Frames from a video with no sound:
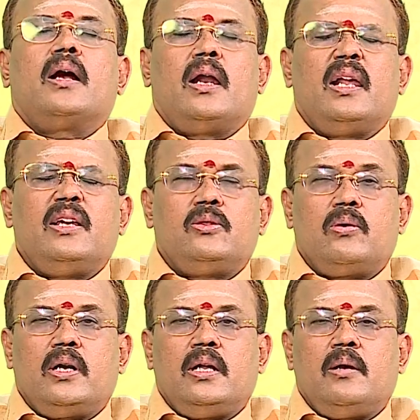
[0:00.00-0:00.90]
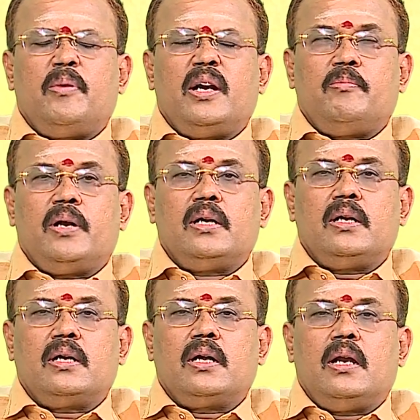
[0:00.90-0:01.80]
கலைத்துறையினர்
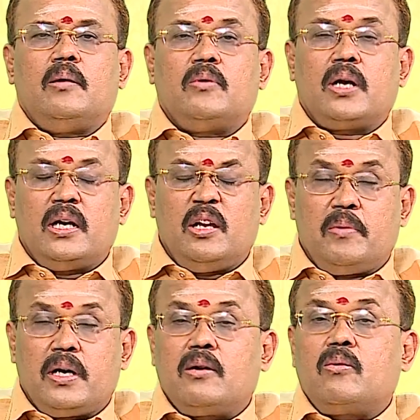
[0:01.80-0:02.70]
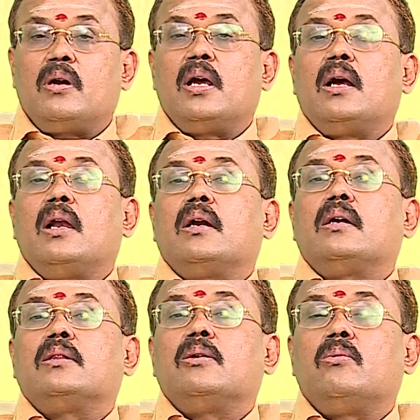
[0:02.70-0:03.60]
படைப்பாளிகளுக்கெல்லாம் கண்டிப்பாக கொரோனா
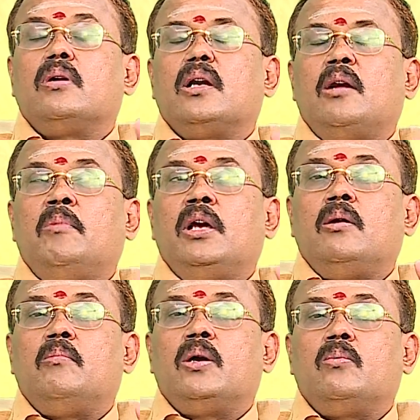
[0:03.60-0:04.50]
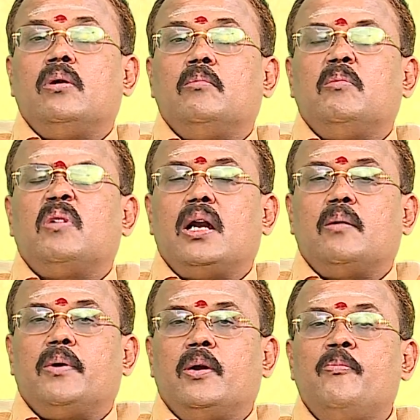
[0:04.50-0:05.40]
காலகட்டத்தில் கூட நன்மைகளும் அனுகூலமும்
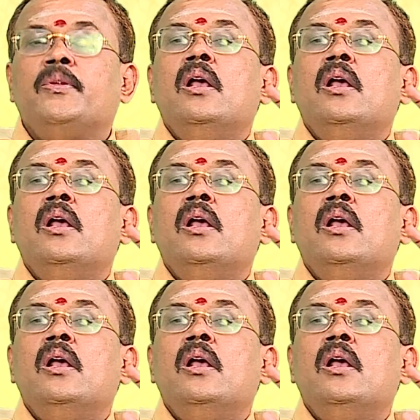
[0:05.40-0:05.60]
காணப்படும்